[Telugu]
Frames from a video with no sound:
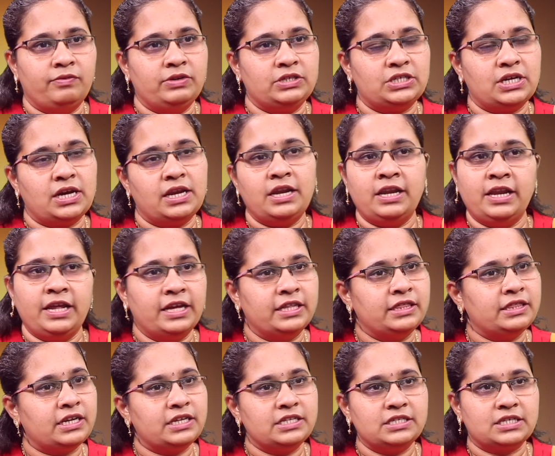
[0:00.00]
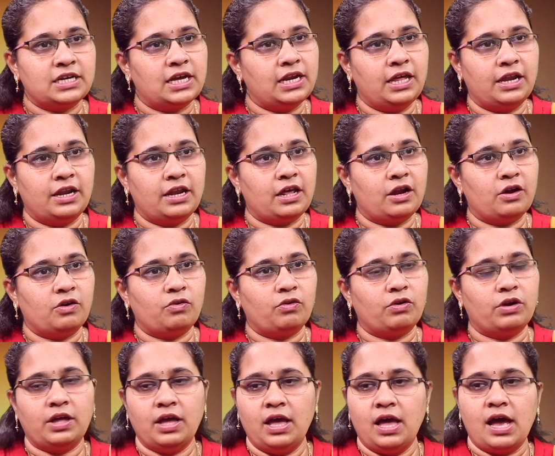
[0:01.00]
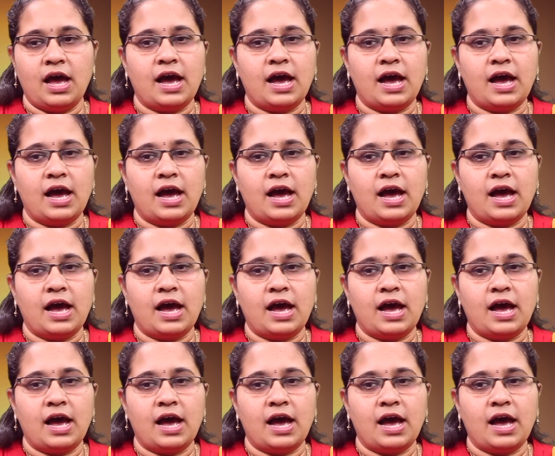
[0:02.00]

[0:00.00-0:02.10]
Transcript: విషయాన్ని నియంత్రించాలి అన్నారనుకోండి